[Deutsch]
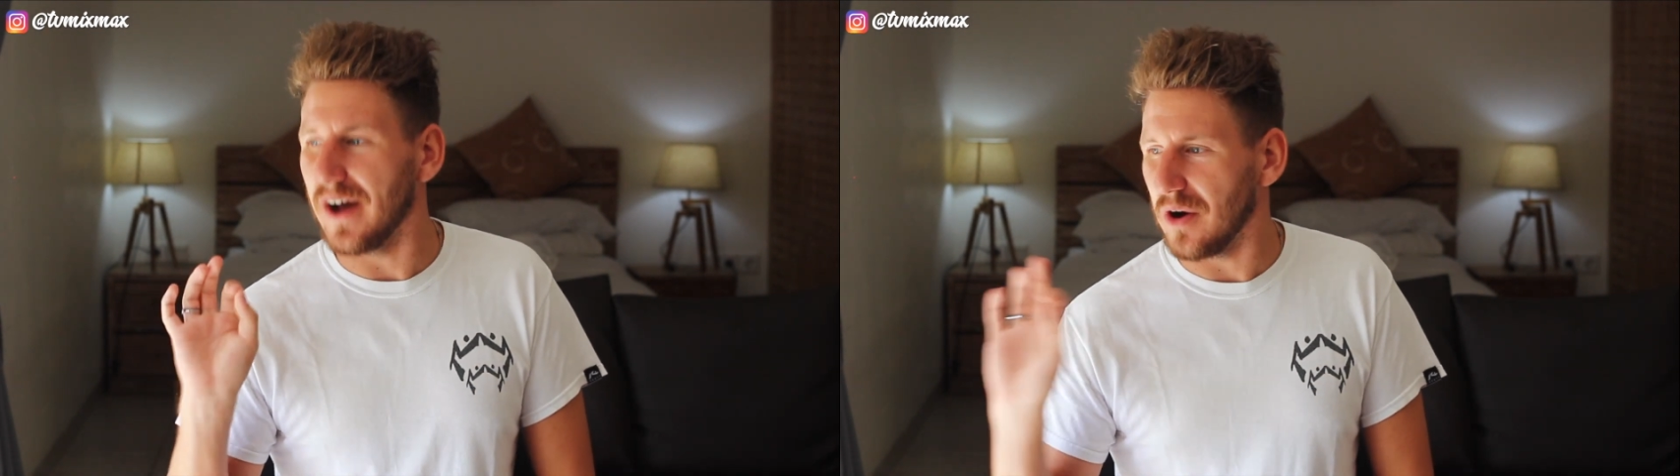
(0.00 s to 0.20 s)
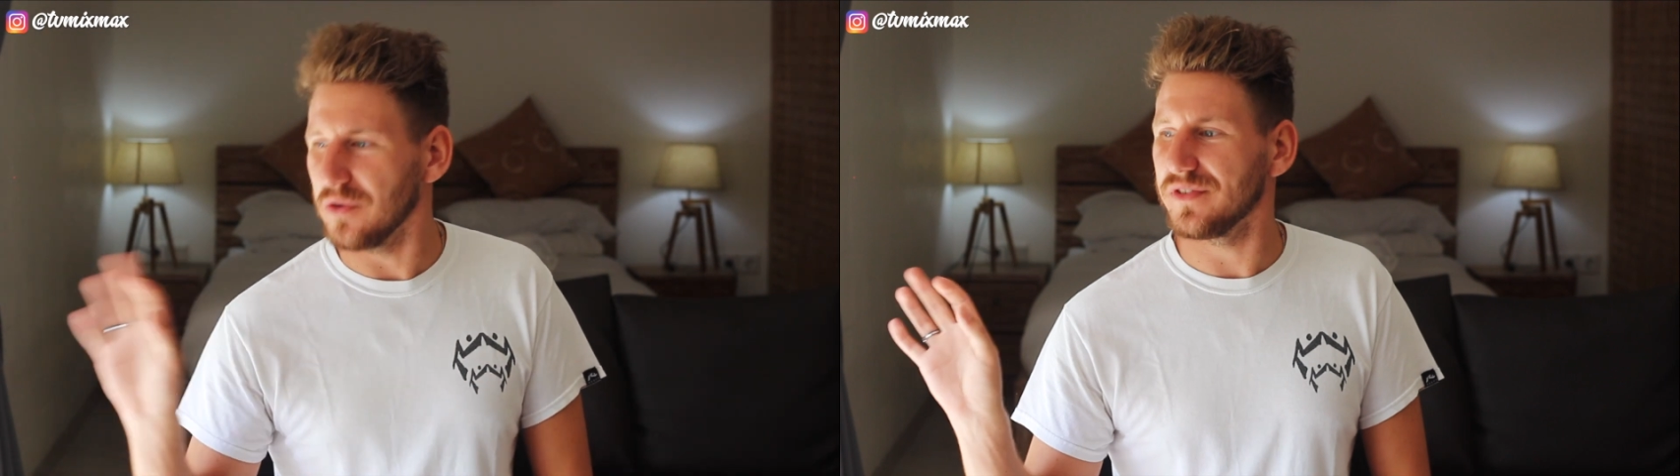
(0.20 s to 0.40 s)

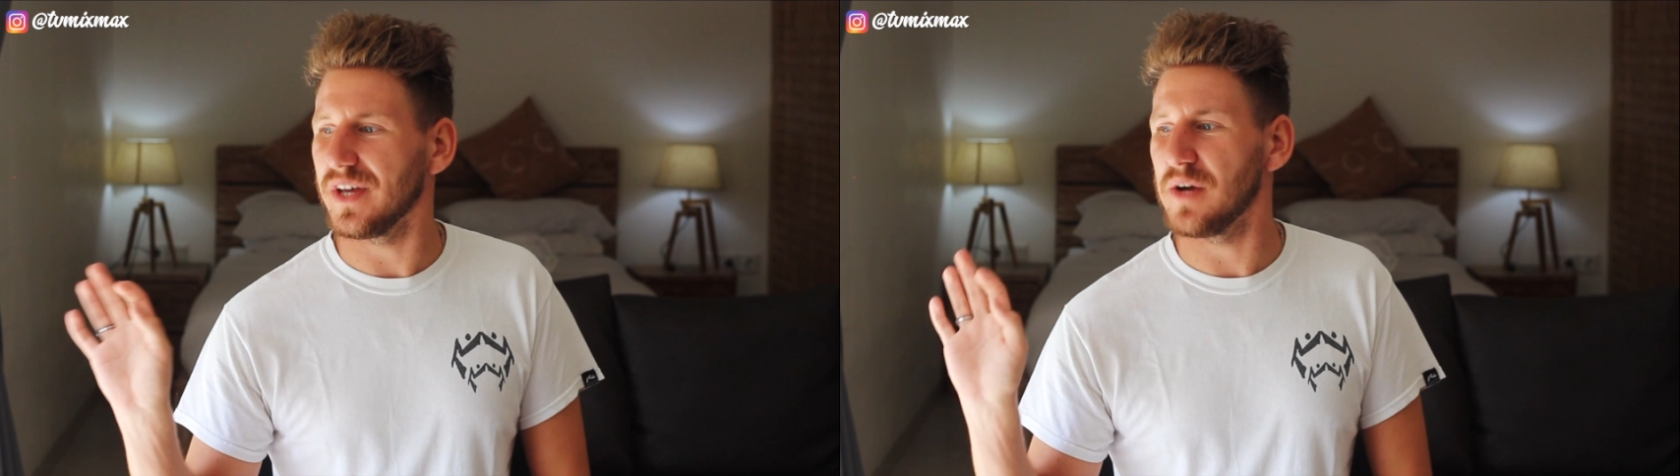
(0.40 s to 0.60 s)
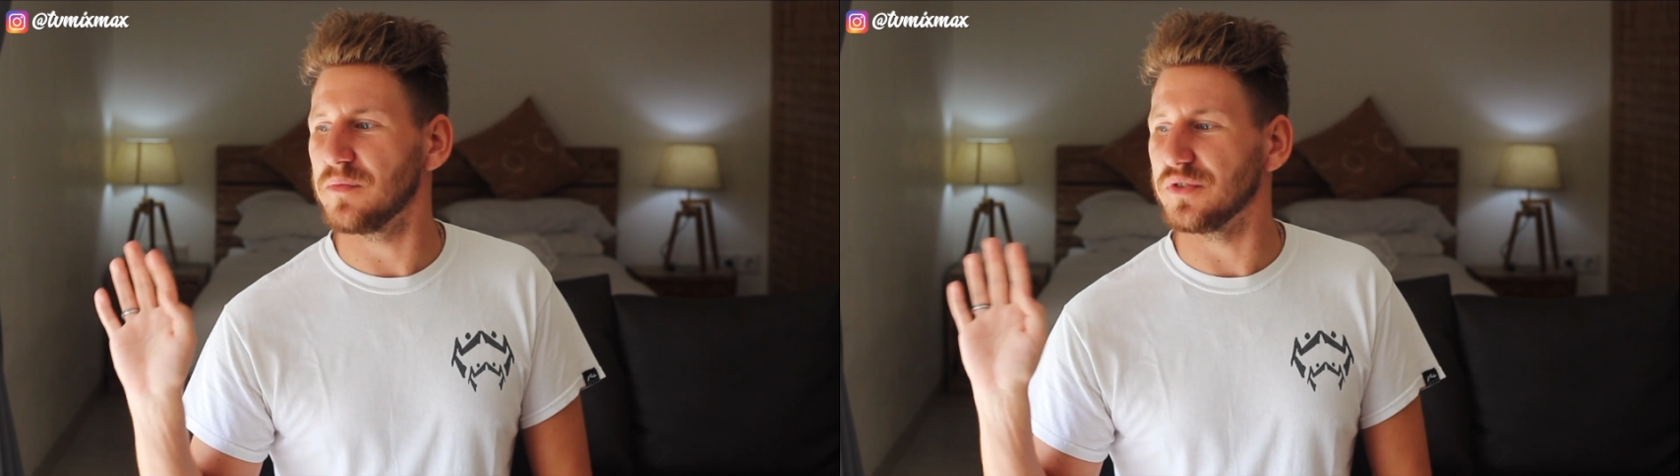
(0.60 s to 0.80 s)
Haus
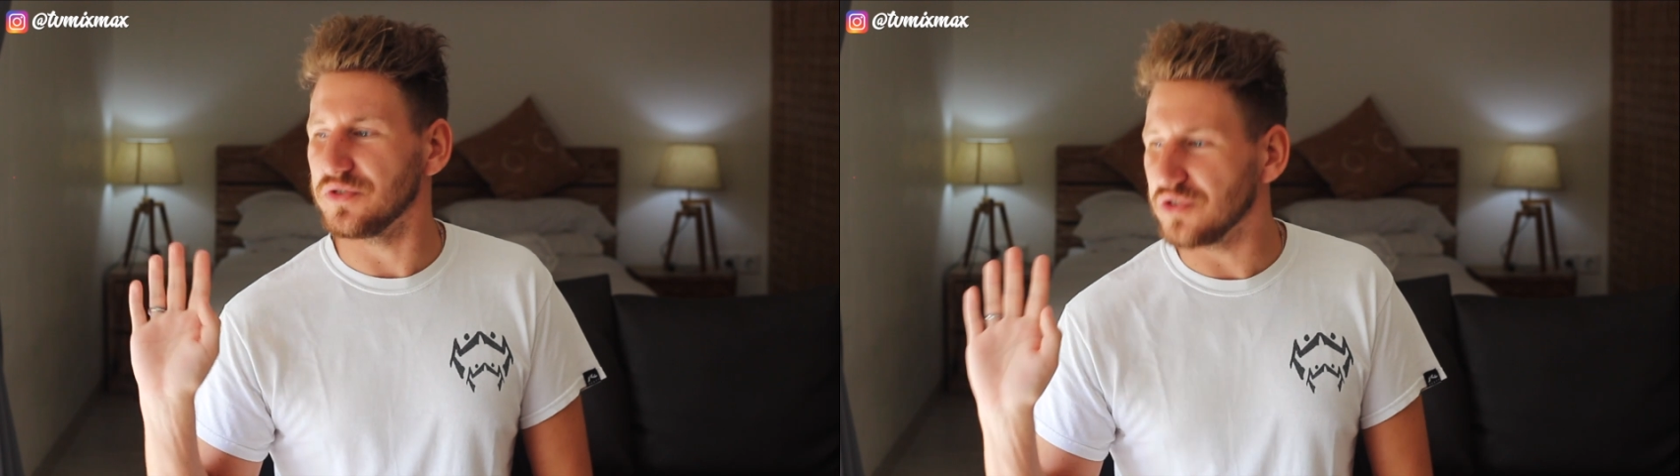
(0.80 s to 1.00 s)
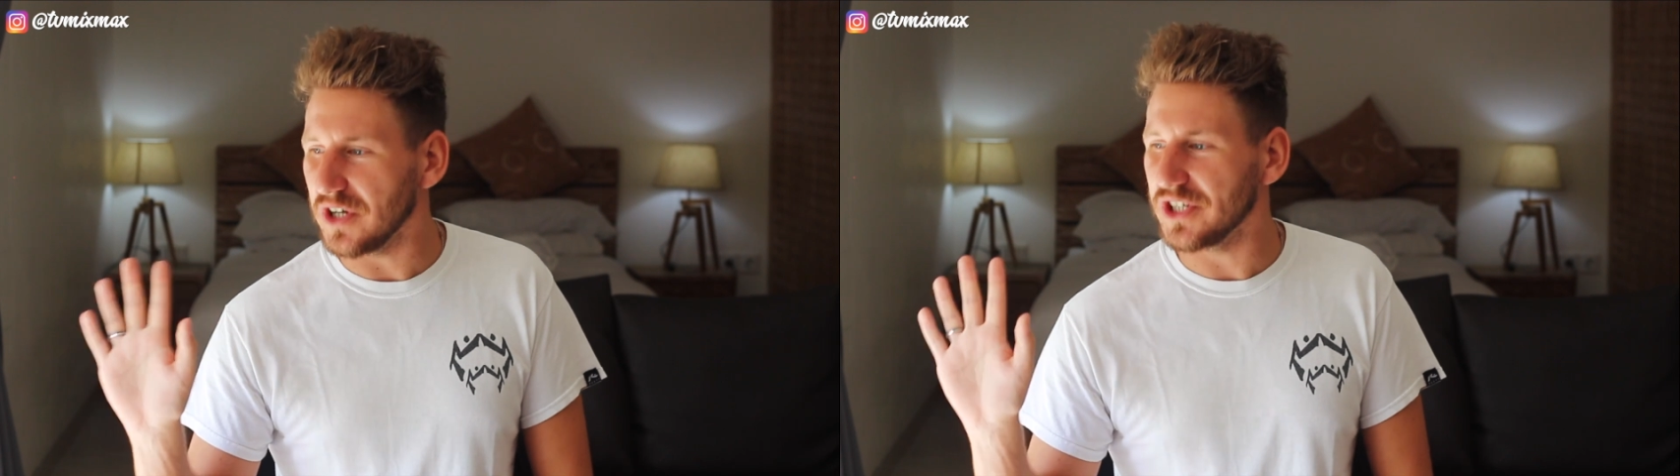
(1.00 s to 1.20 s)
habe und
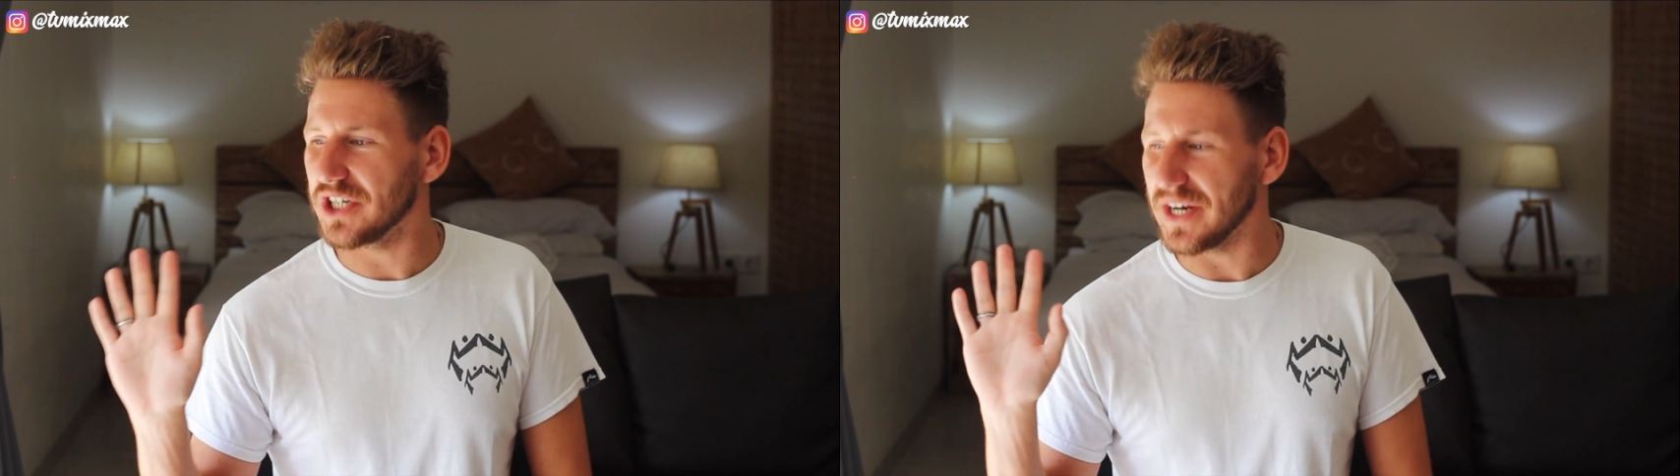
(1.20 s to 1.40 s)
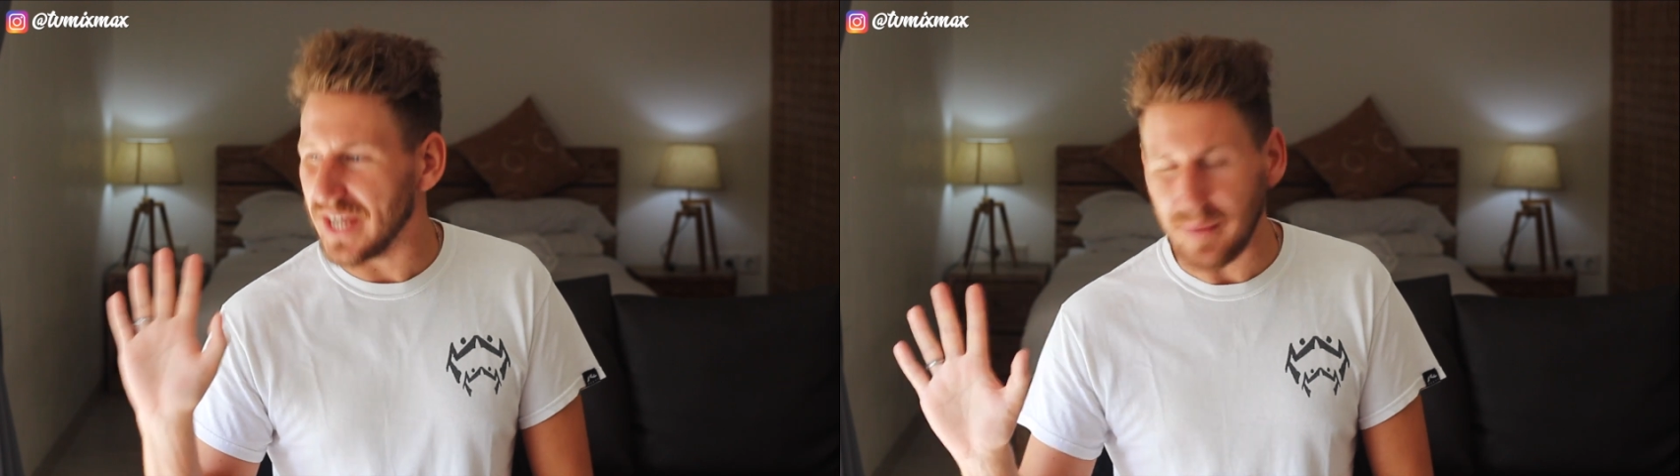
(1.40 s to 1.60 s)
in
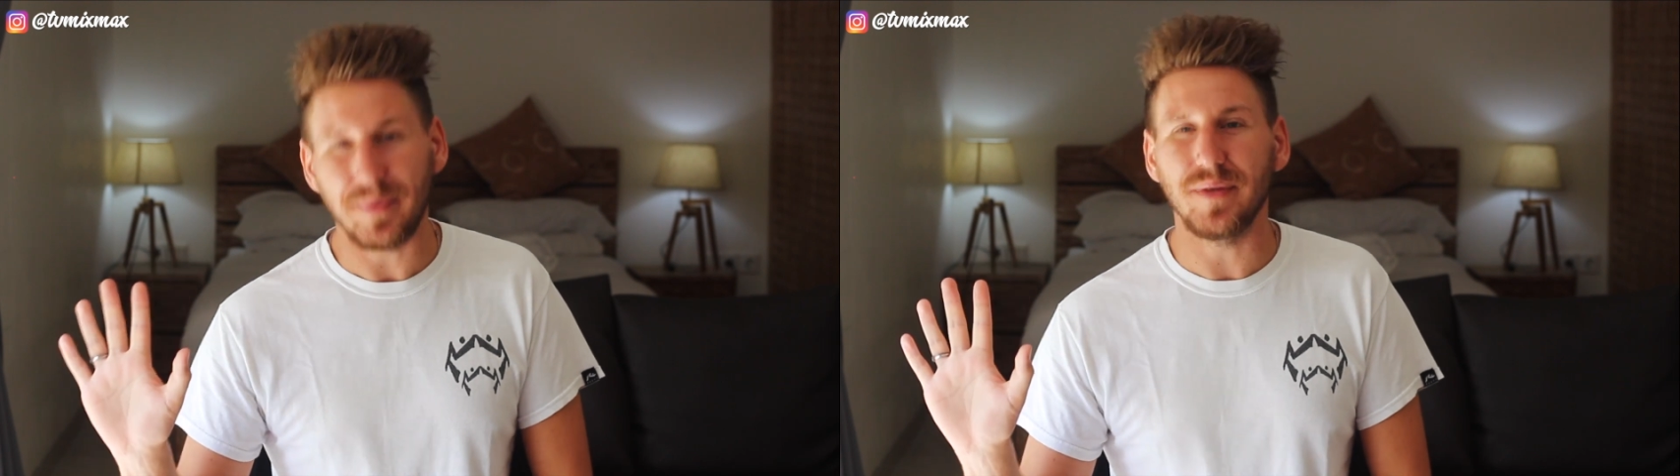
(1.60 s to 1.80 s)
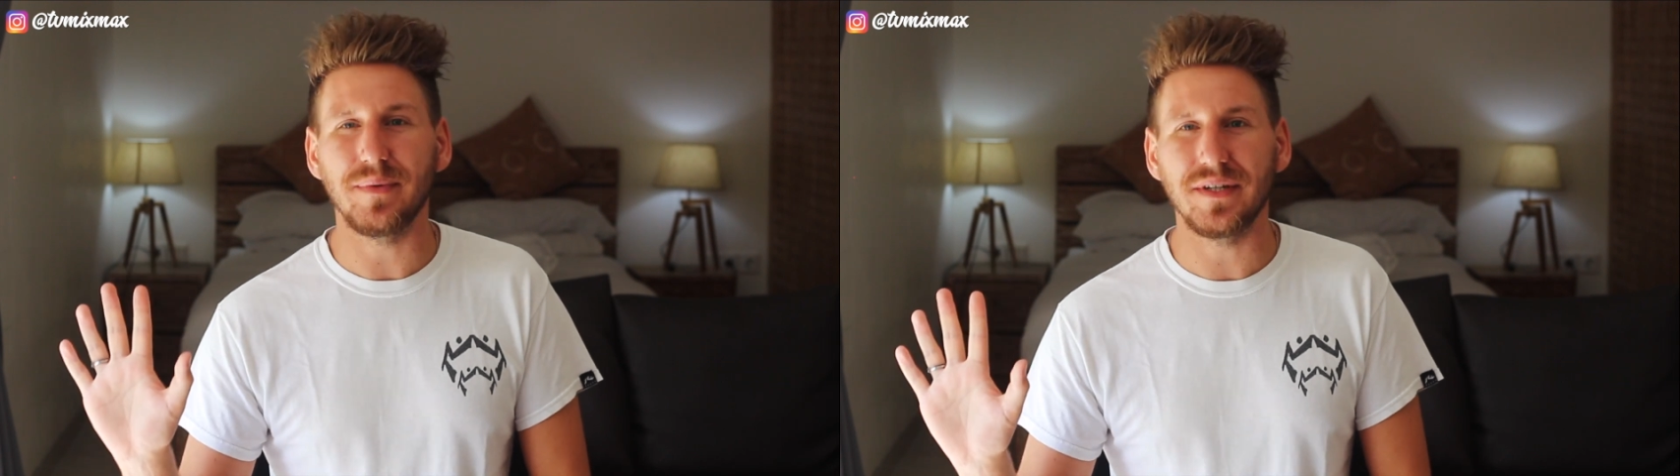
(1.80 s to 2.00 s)
Deutschland
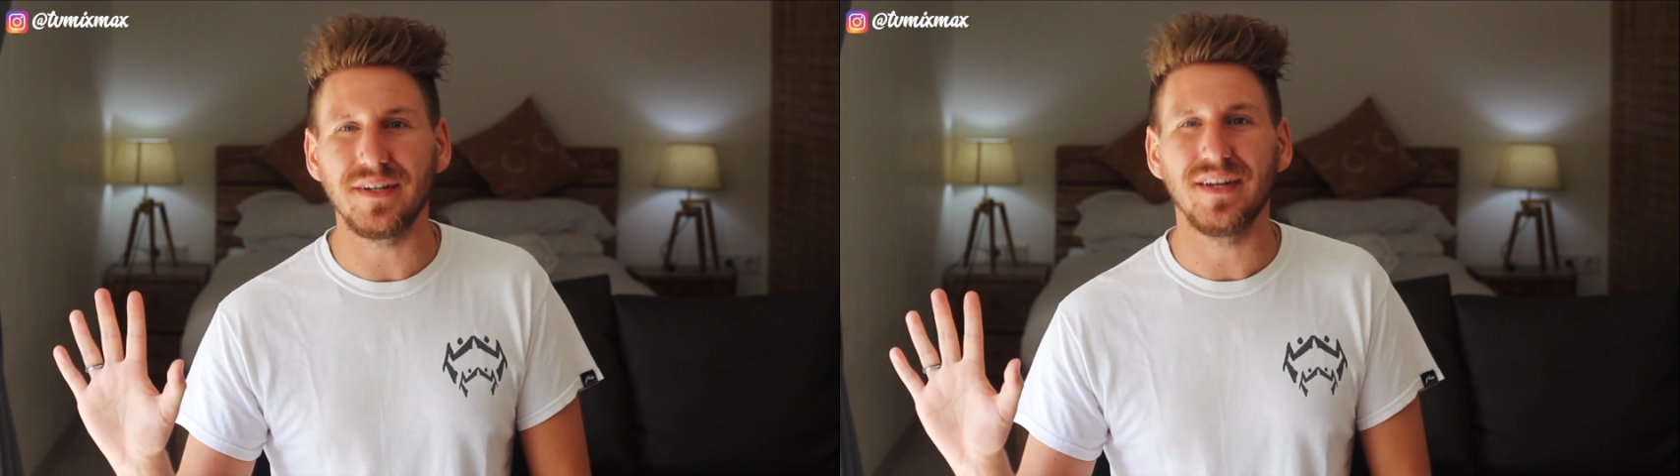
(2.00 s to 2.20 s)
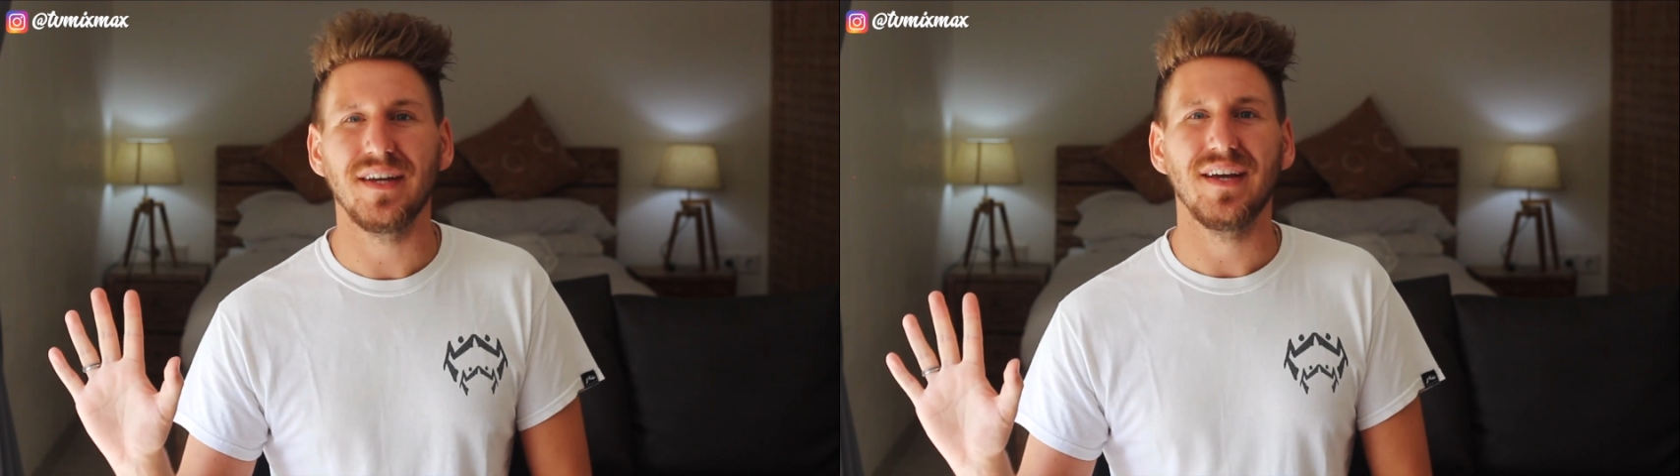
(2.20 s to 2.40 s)
happy bin.